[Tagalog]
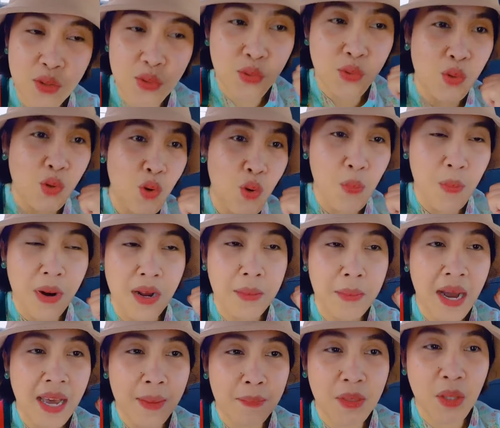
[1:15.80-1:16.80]
So, kung
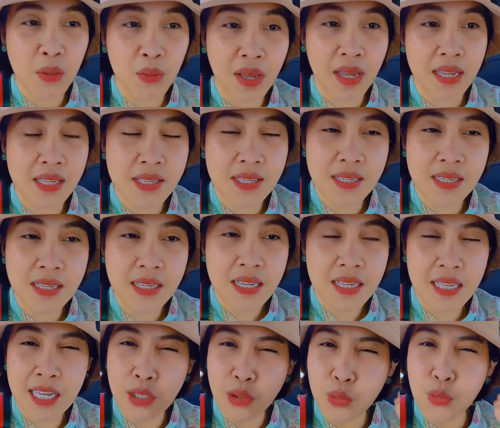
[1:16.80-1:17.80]
mangarap tayo guys,
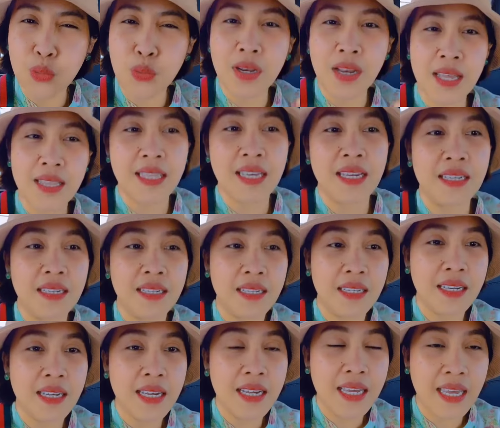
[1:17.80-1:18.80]
ituloy na natin.
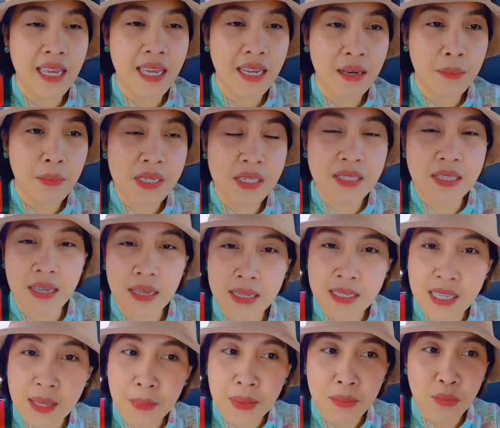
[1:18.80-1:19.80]
And basta
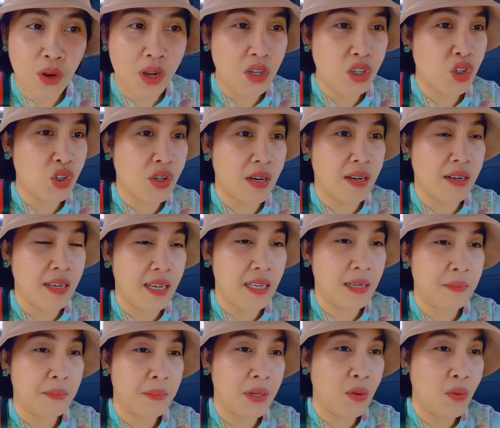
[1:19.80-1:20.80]
isipin mo lang siya
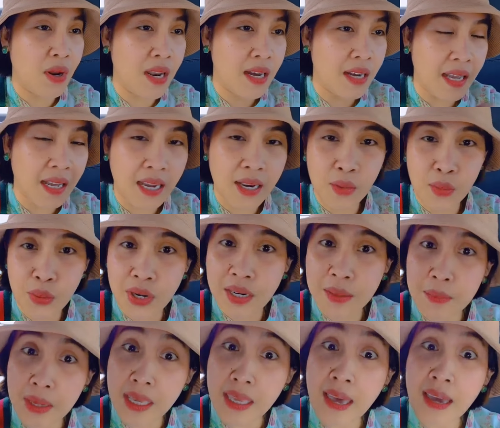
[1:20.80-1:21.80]
and pala ka kay Lord.
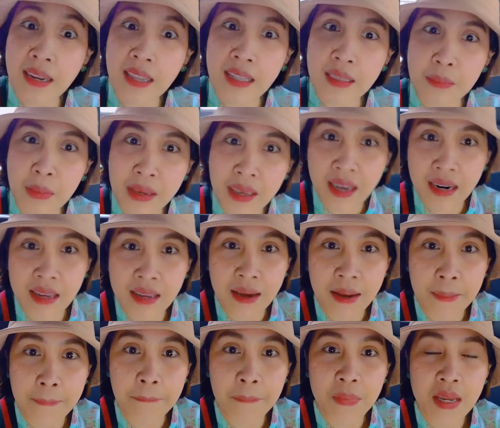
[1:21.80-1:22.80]
Mangyari at mangyari
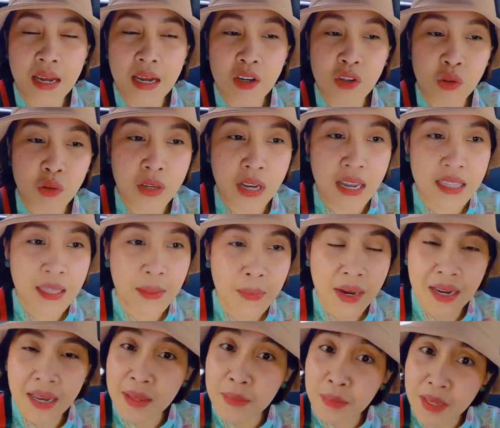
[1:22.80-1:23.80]
yan. So, sa lahat ng
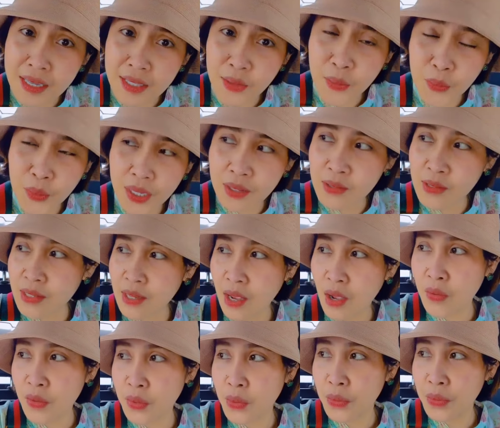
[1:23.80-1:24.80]
mga kaibigan ko na dito sa
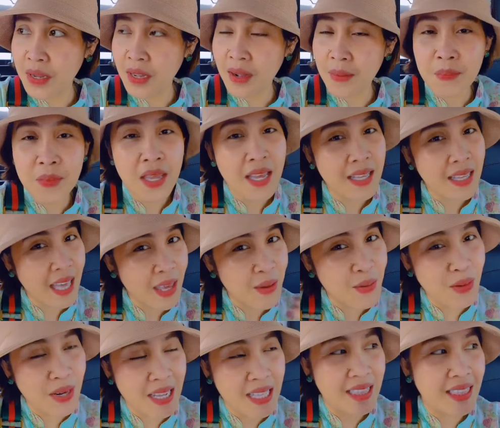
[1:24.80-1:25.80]
South Korea,
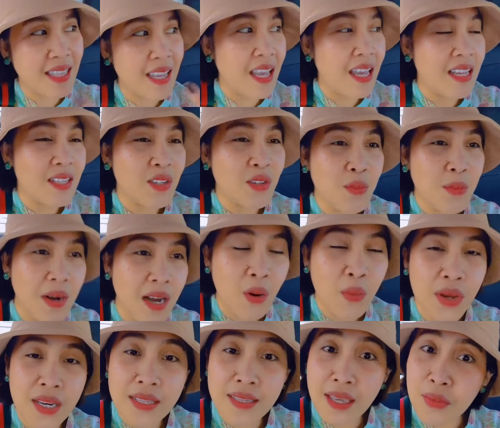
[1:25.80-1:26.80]
kayo ulit. So,
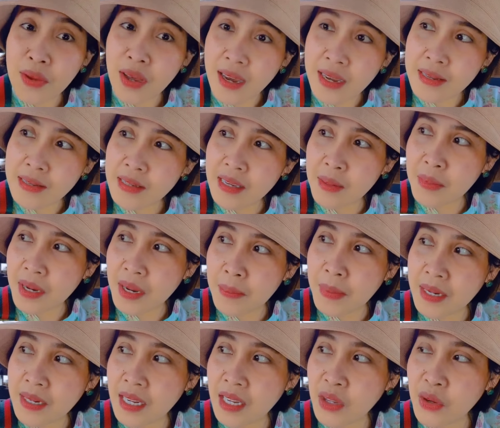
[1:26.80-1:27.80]
makauwi din kayo guys and
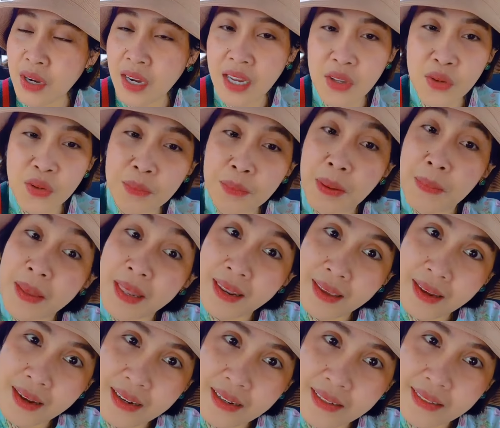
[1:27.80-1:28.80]
makabanding yung kanyang
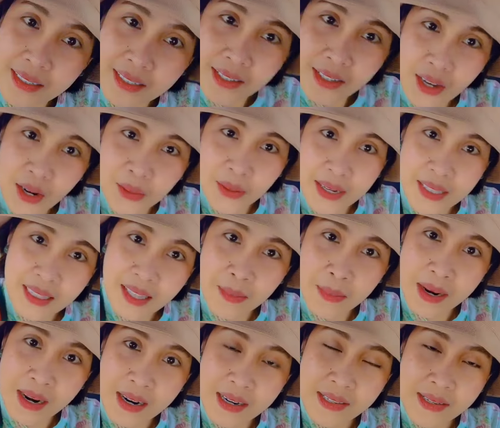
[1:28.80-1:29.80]
pamilya. Alright,
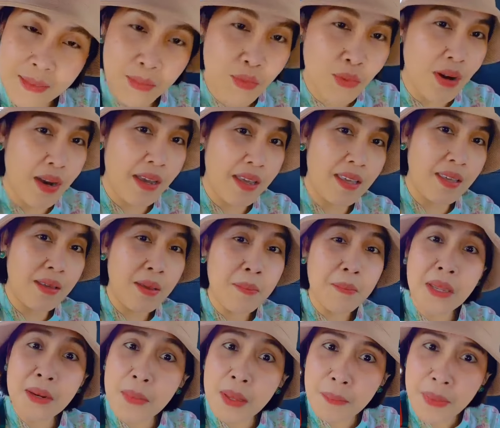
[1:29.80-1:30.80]
laban lang sa buhay.
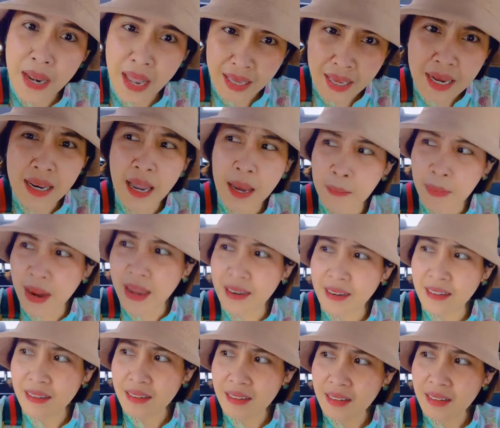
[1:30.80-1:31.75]
Pero may palaging laban